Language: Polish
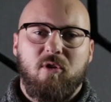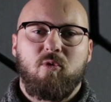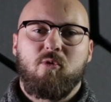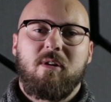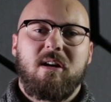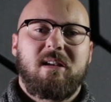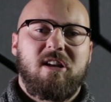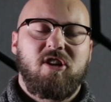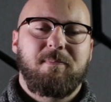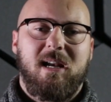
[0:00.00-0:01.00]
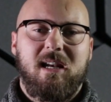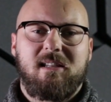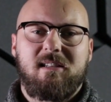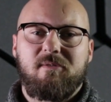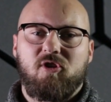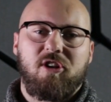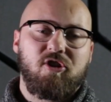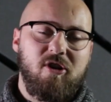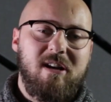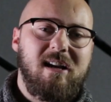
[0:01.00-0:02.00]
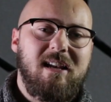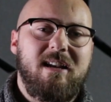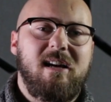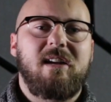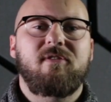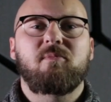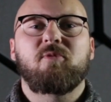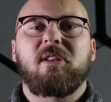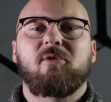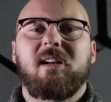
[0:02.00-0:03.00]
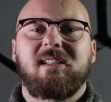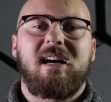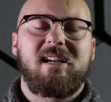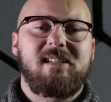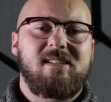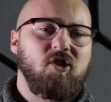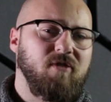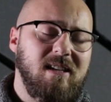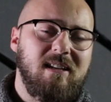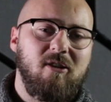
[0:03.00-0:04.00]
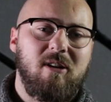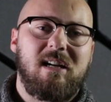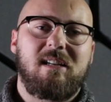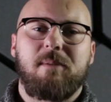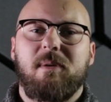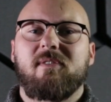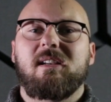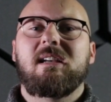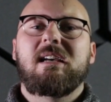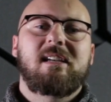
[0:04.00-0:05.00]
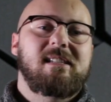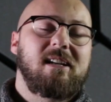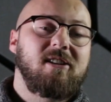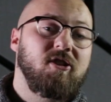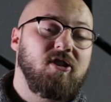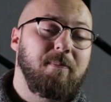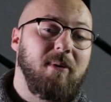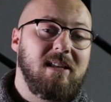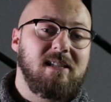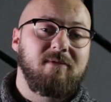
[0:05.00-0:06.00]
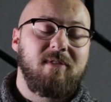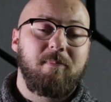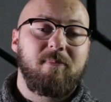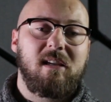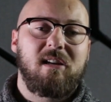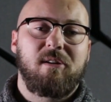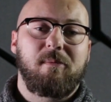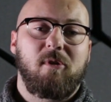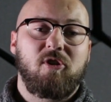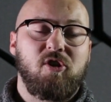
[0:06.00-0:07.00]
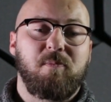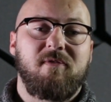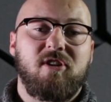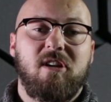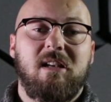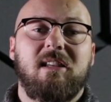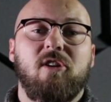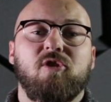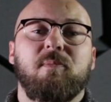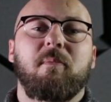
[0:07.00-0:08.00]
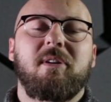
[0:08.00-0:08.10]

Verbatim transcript: wokół e, naszej planety, czyli Johna Glenna gra w tym przypadku Ed Harris. Świetna rola, naprawdę serdecznie polecam Wam, e, chociażby właśnie dlatego, żeby